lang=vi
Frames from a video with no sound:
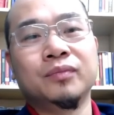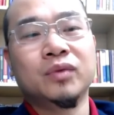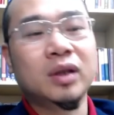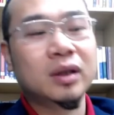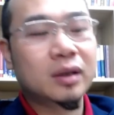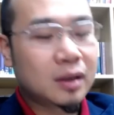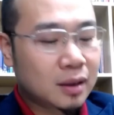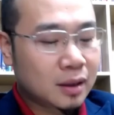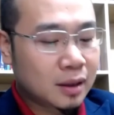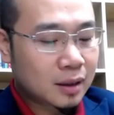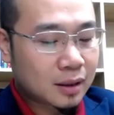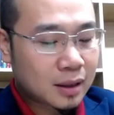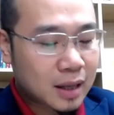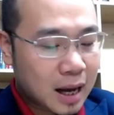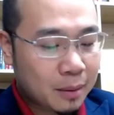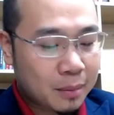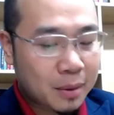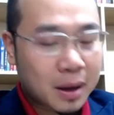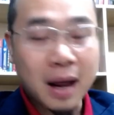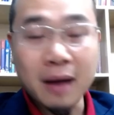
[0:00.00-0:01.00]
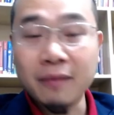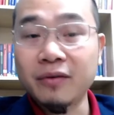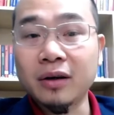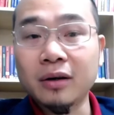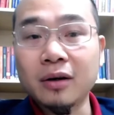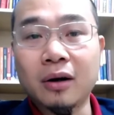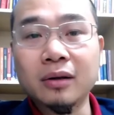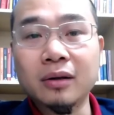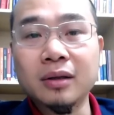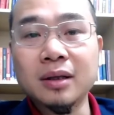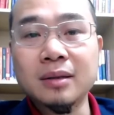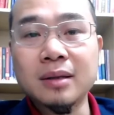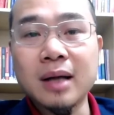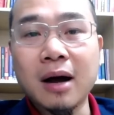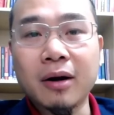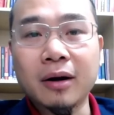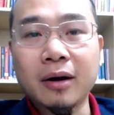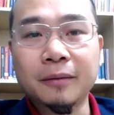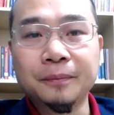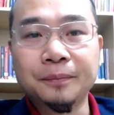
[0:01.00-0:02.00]
Thế thì để mà làm việc đó thì
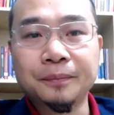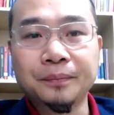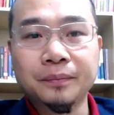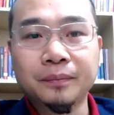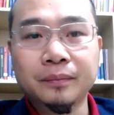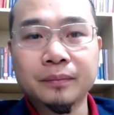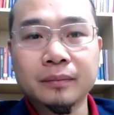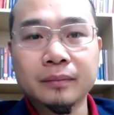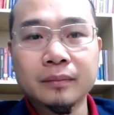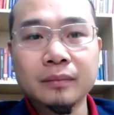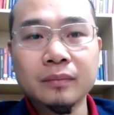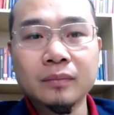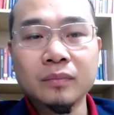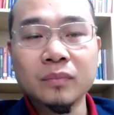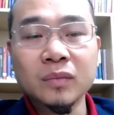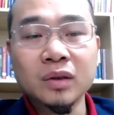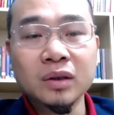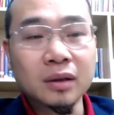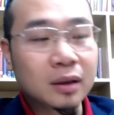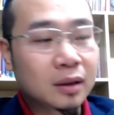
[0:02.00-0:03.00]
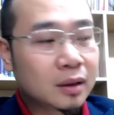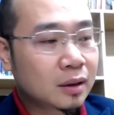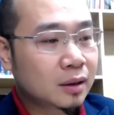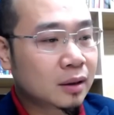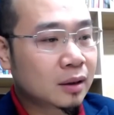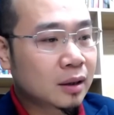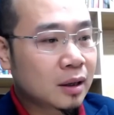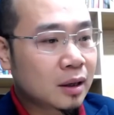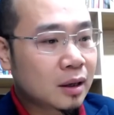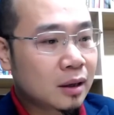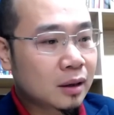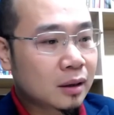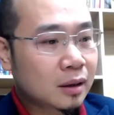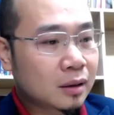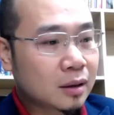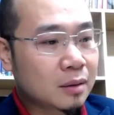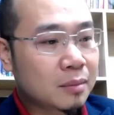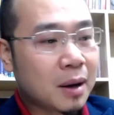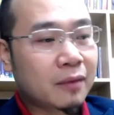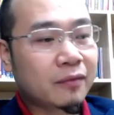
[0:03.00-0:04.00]
sao ạ? Thì
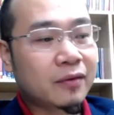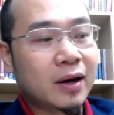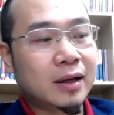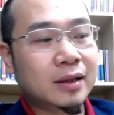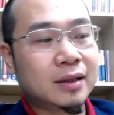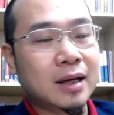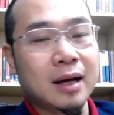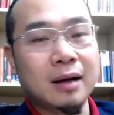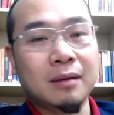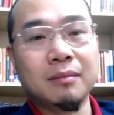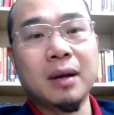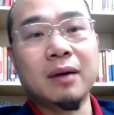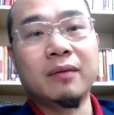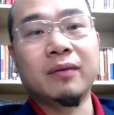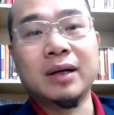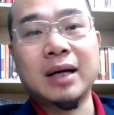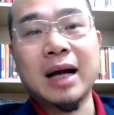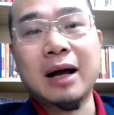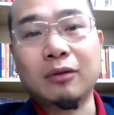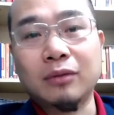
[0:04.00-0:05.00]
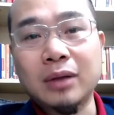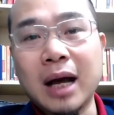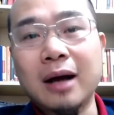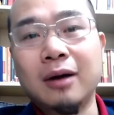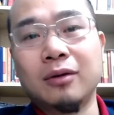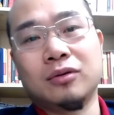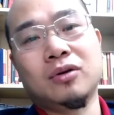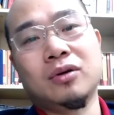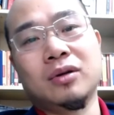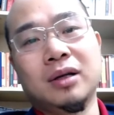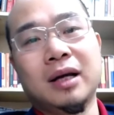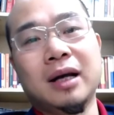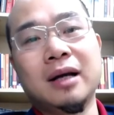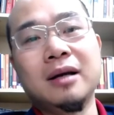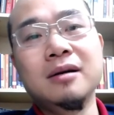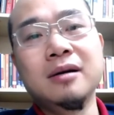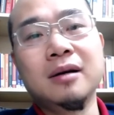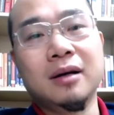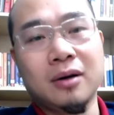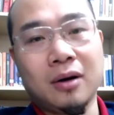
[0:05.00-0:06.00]
thì bác phải gì ạ? Bác phải đào tạo cho những cái
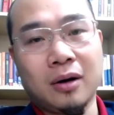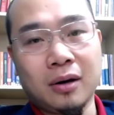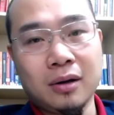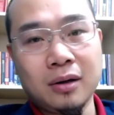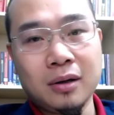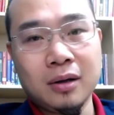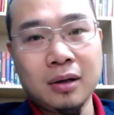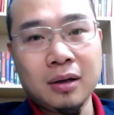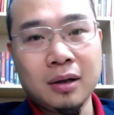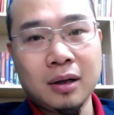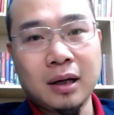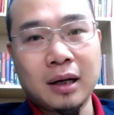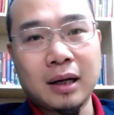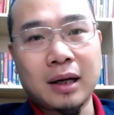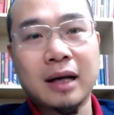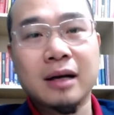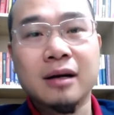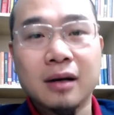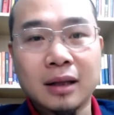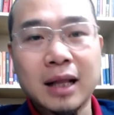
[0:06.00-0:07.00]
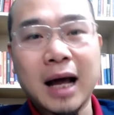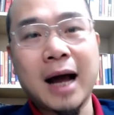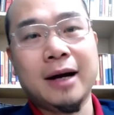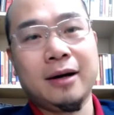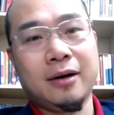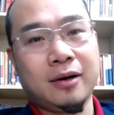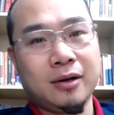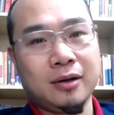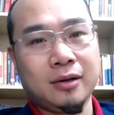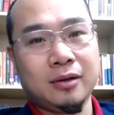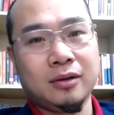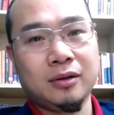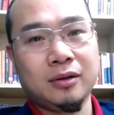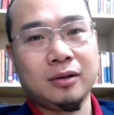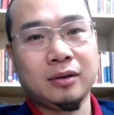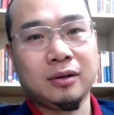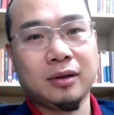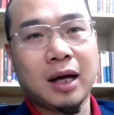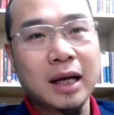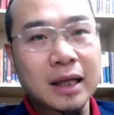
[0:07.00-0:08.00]
người đó, cái người tài đó
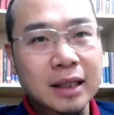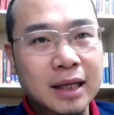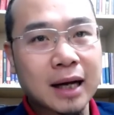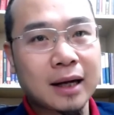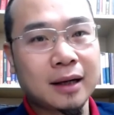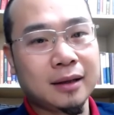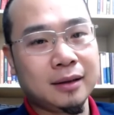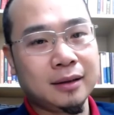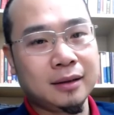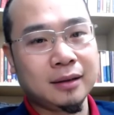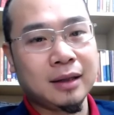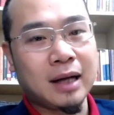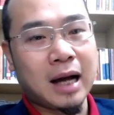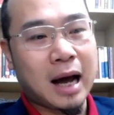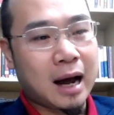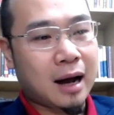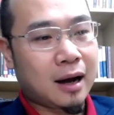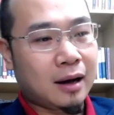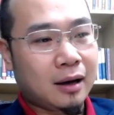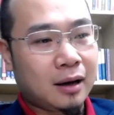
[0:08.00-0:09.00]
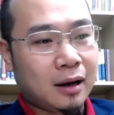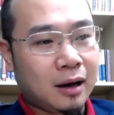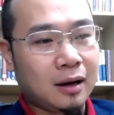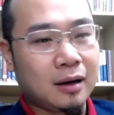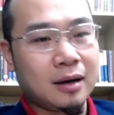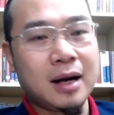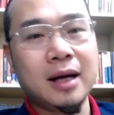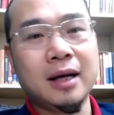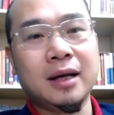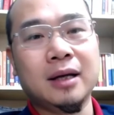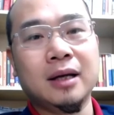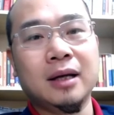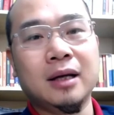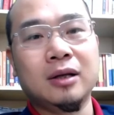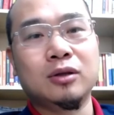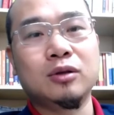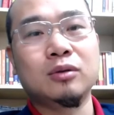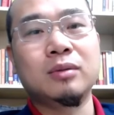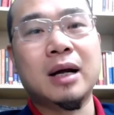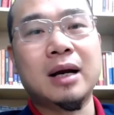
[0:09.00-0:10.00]
thấy rằng à ở đây
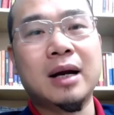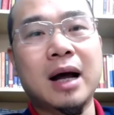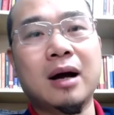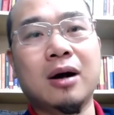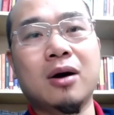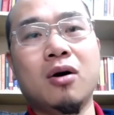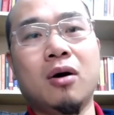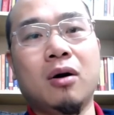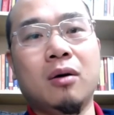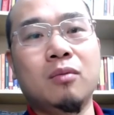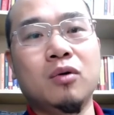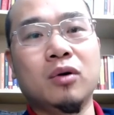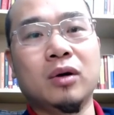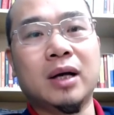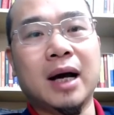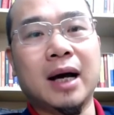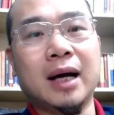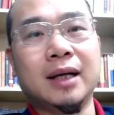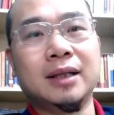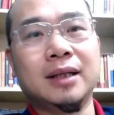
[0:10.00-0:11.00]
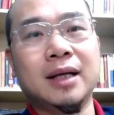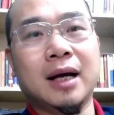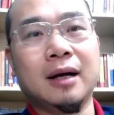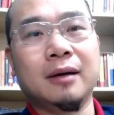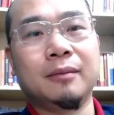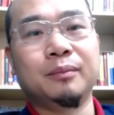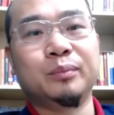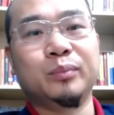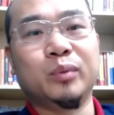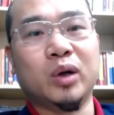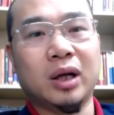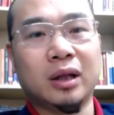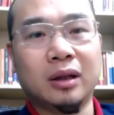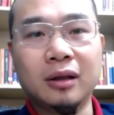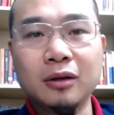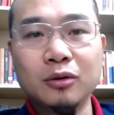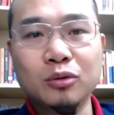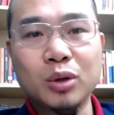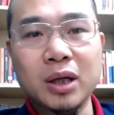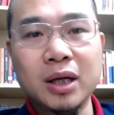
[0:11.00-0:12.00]
chúng ta đang có một cái gì ạ? Một cái
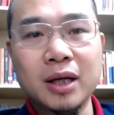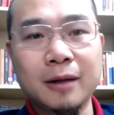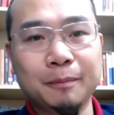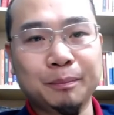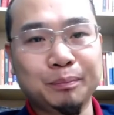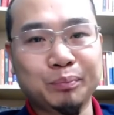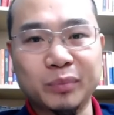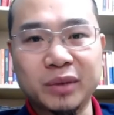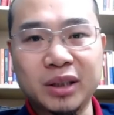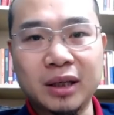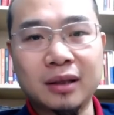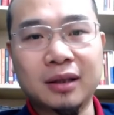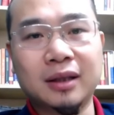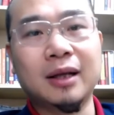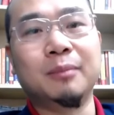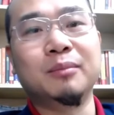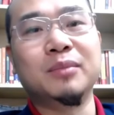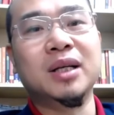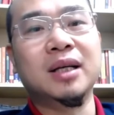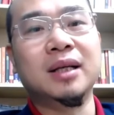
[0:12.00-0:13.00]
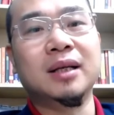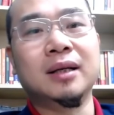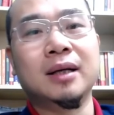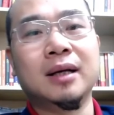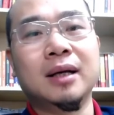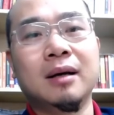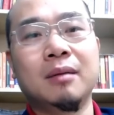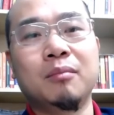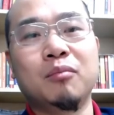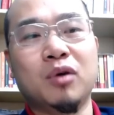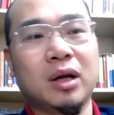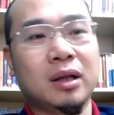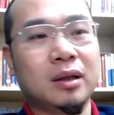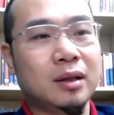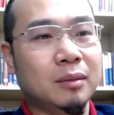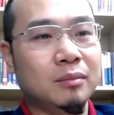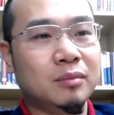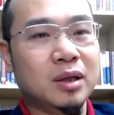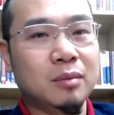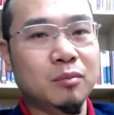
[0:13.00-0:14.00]
tư duy, một cái tầm nhìn, một cái
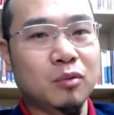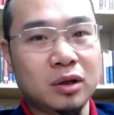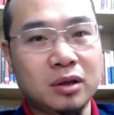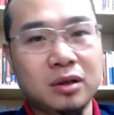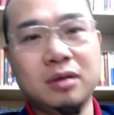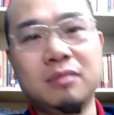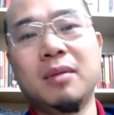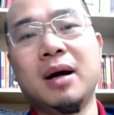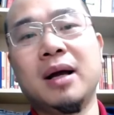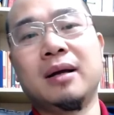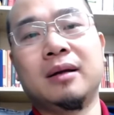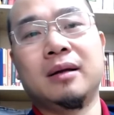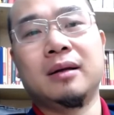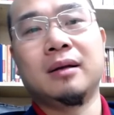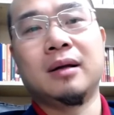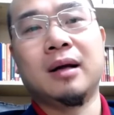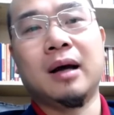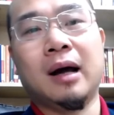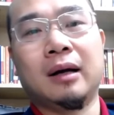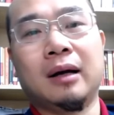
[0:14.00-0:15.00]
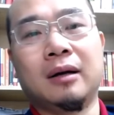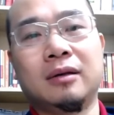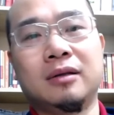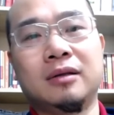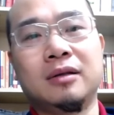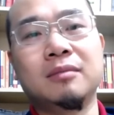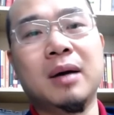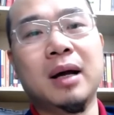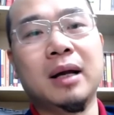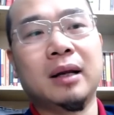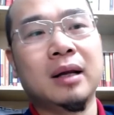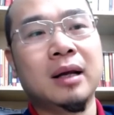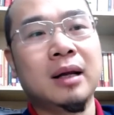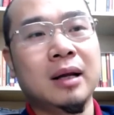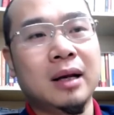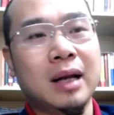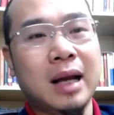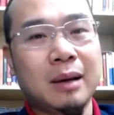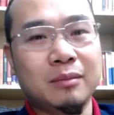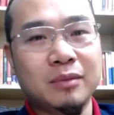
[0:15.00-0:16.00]
tầm nhìn, một cái sứ mệnh. À, sứ mệnh
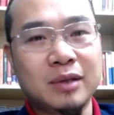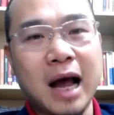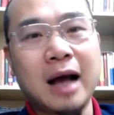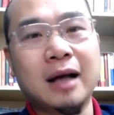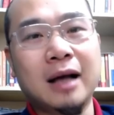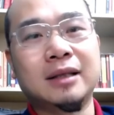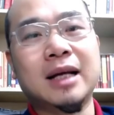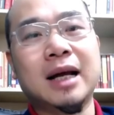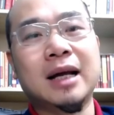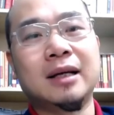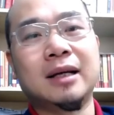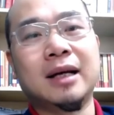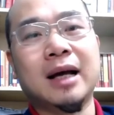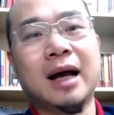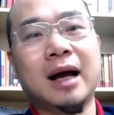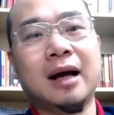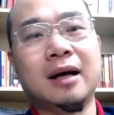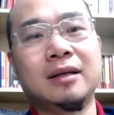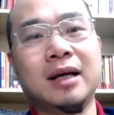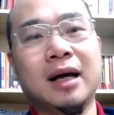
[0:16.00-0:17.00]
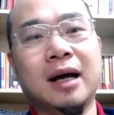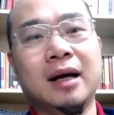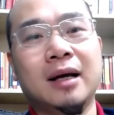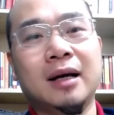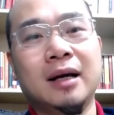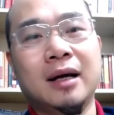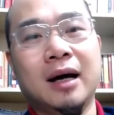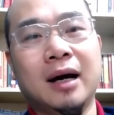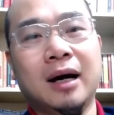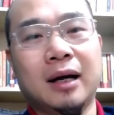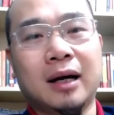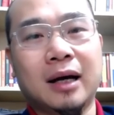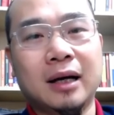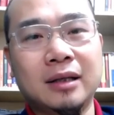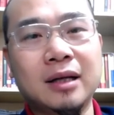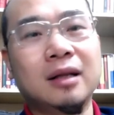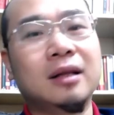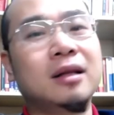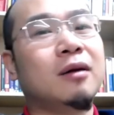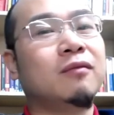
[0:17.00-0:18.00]
làm rạng danh cái gì ạ? À, cái
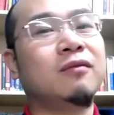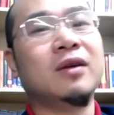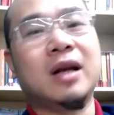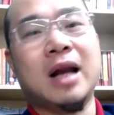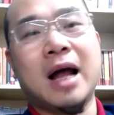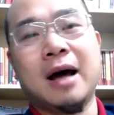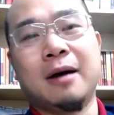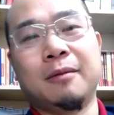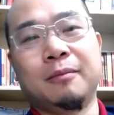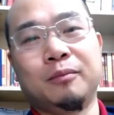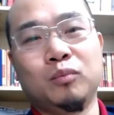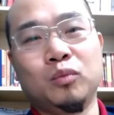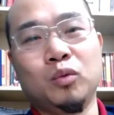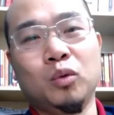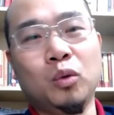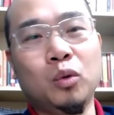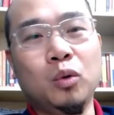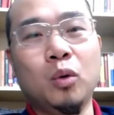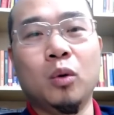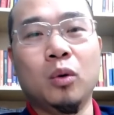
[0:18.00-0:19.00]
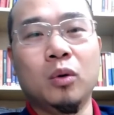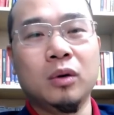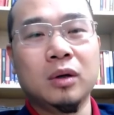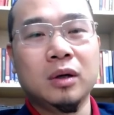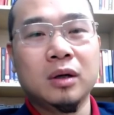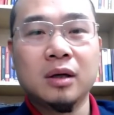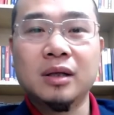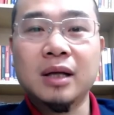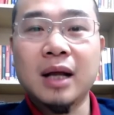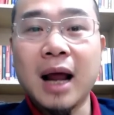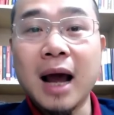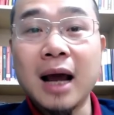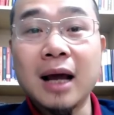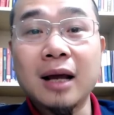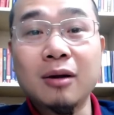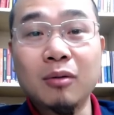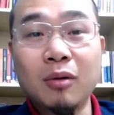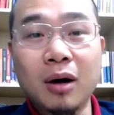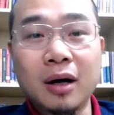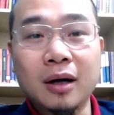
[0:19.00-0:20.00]
dân tộc Việt Nam. U, rất hay
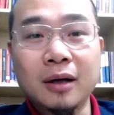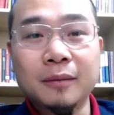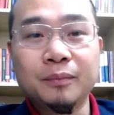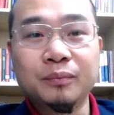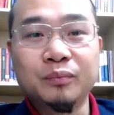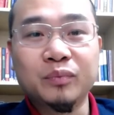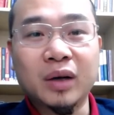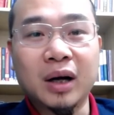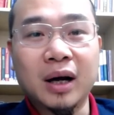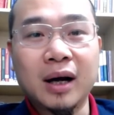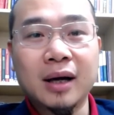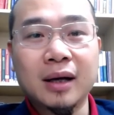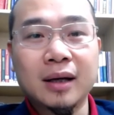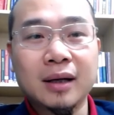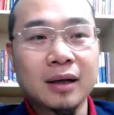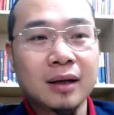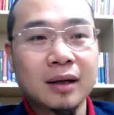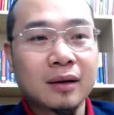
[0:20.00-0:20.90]
đúng không ạ? Đấy.